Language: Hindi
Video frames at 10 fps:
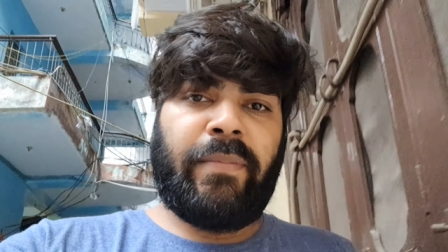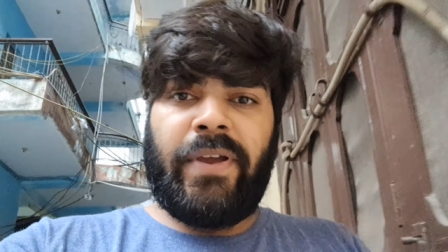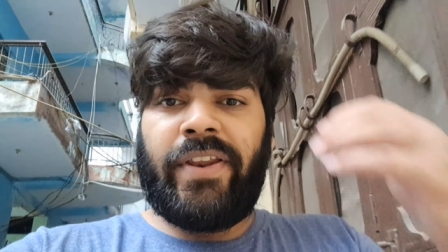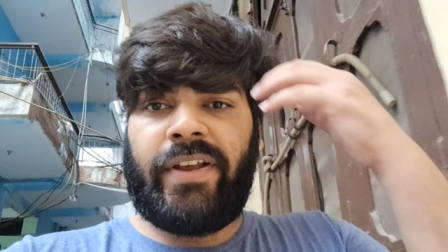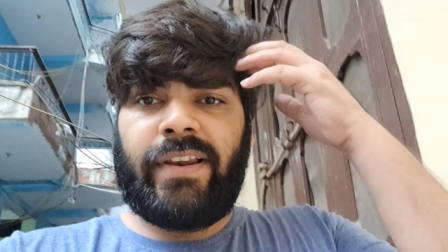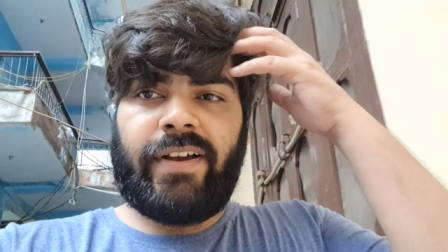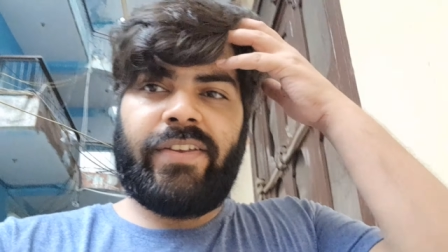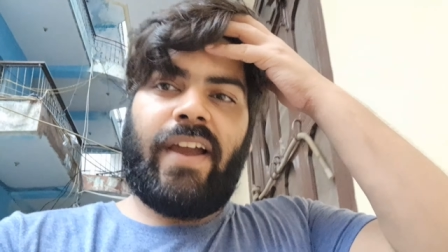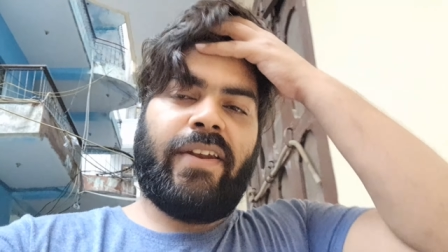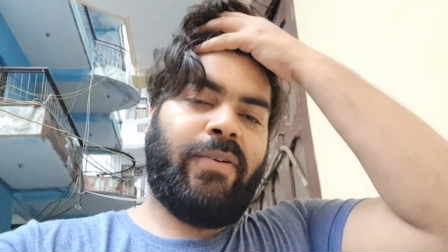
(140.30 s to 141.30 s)
भाई मैं निकला
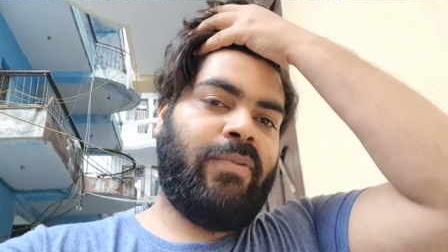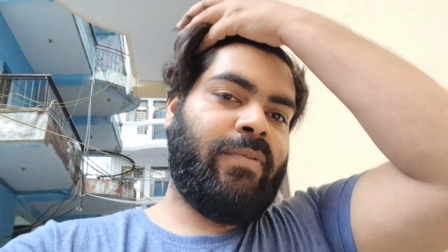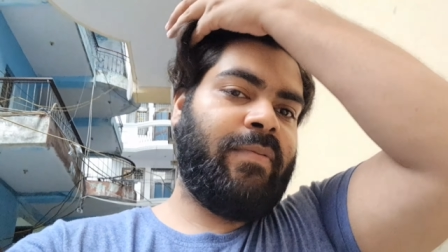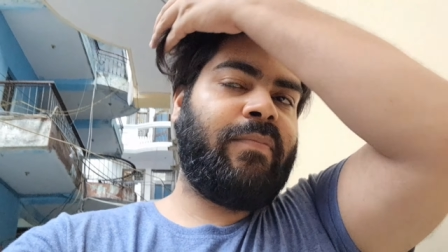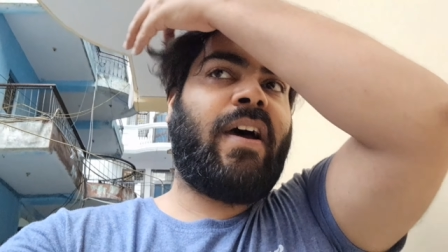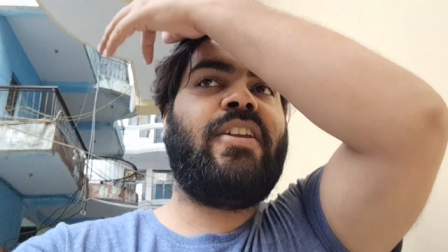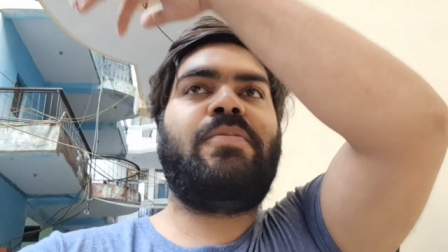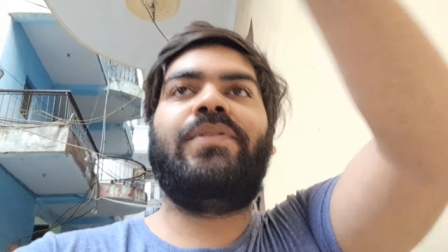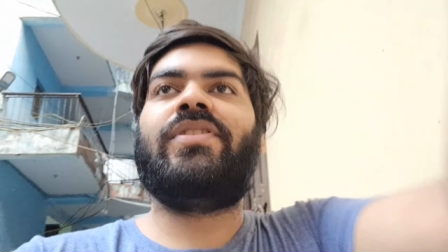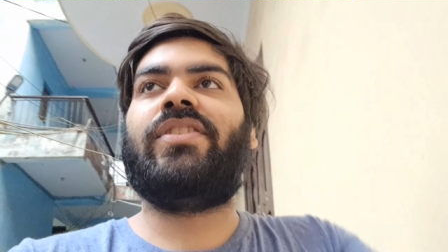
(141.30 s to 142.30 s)
कहीं जाने को
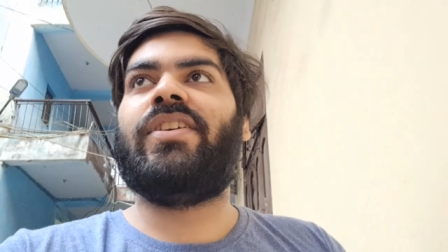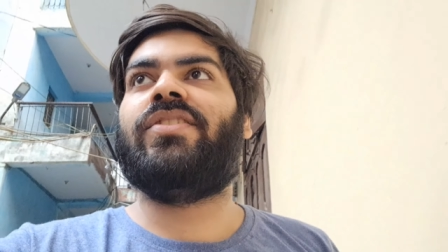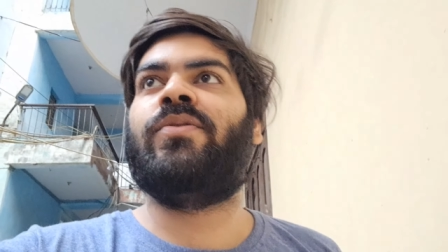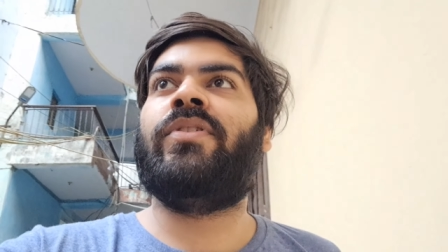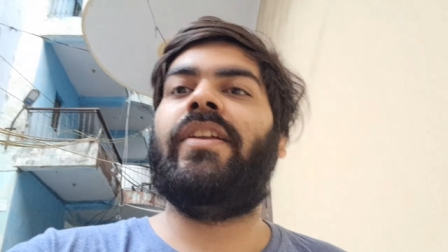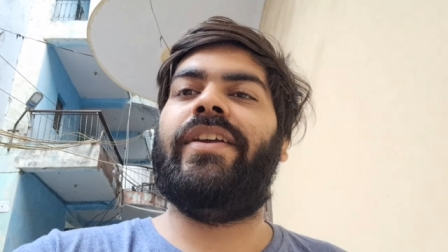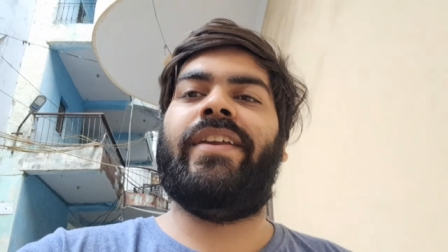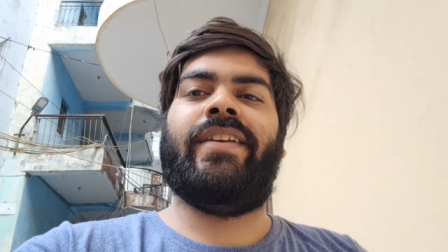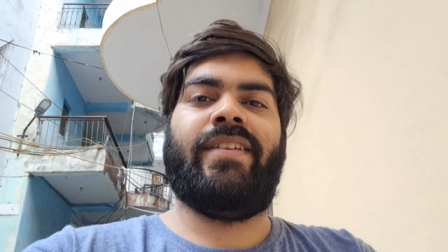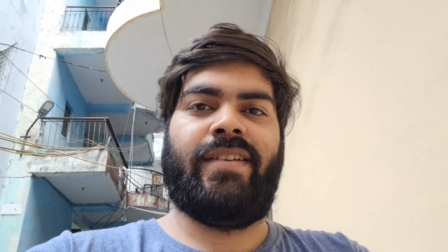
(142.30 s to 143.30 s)
बारिश फिर से तेज़ होने
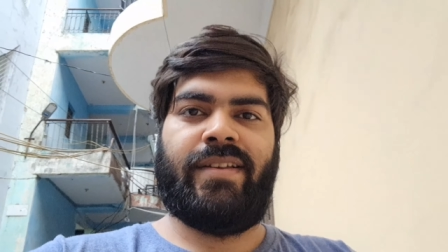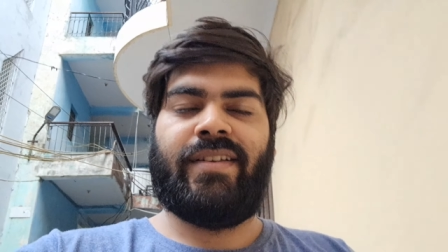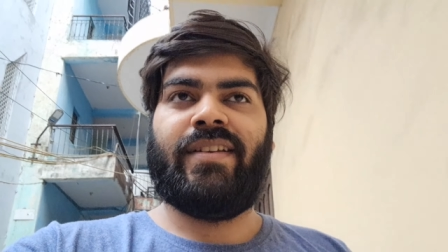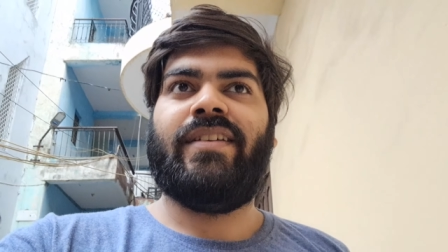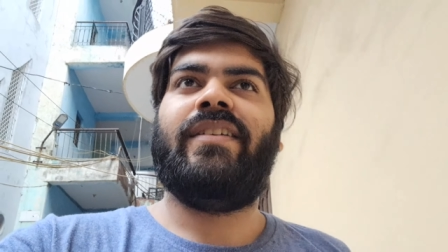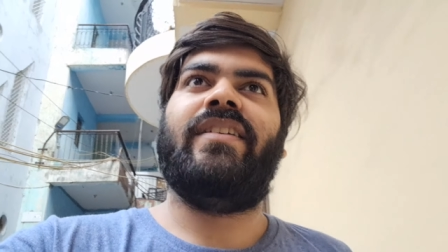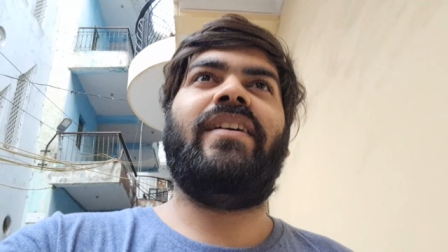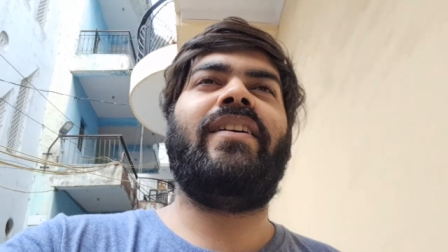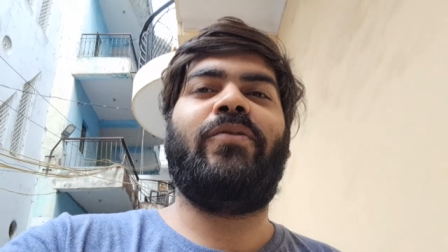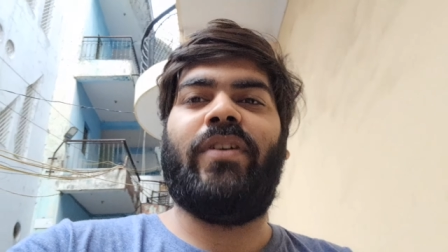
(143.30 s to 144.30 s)
लगी
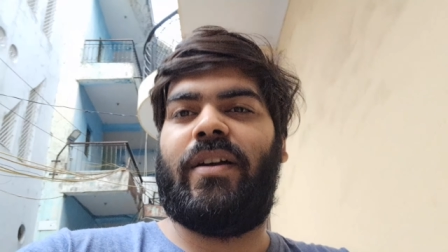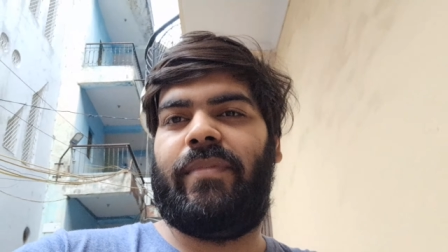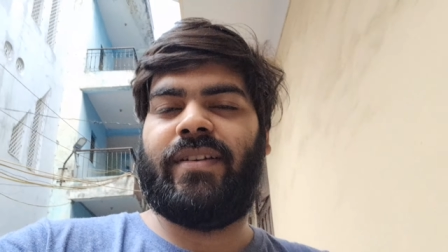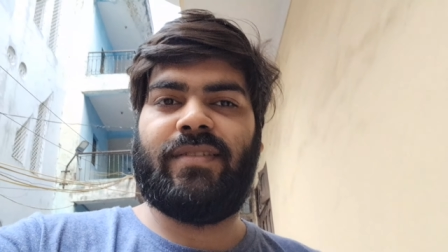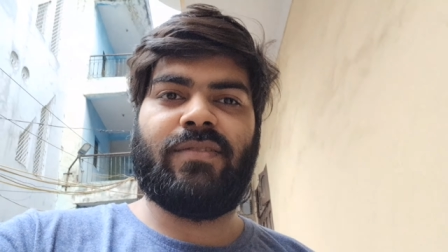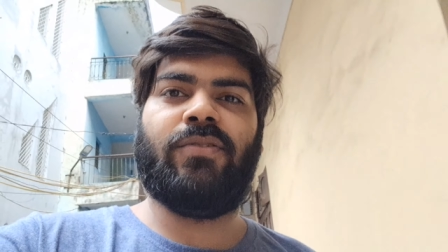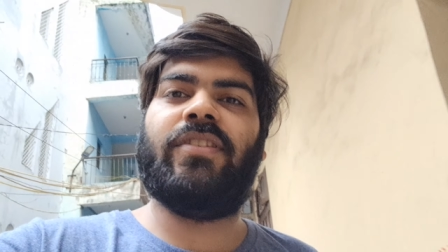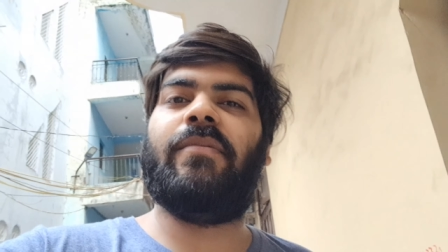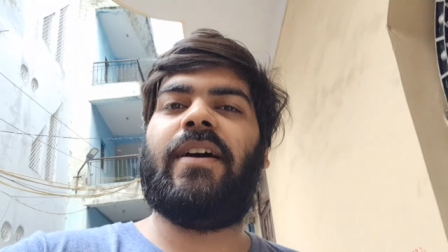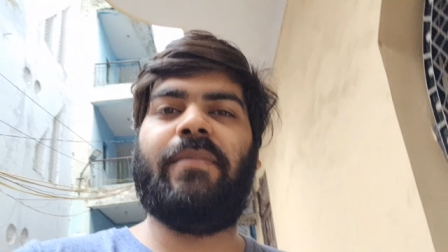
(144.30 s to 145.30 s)
क्या करूँ यार मैं
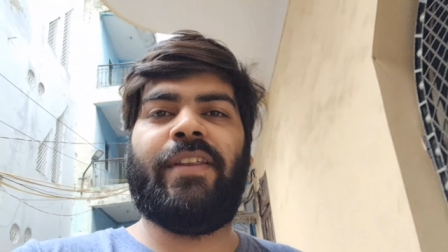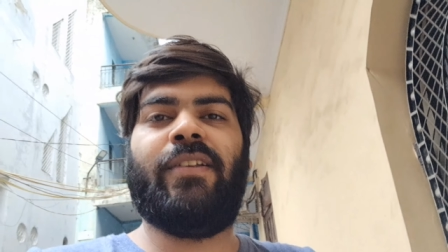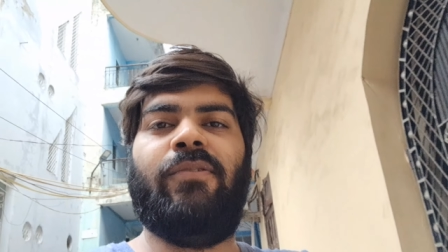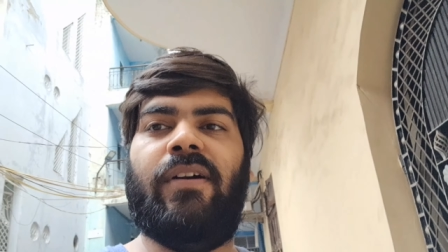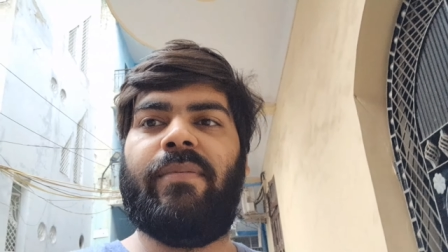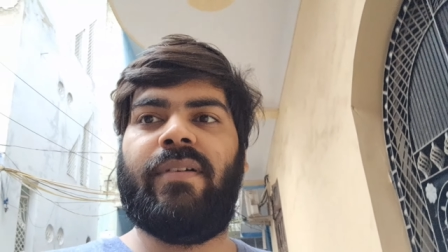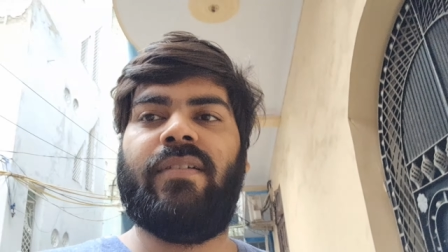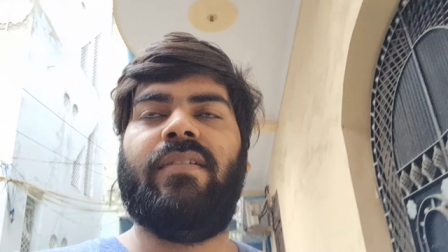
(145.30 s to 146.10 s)
थोड़ी देर बाद में निकलूँगा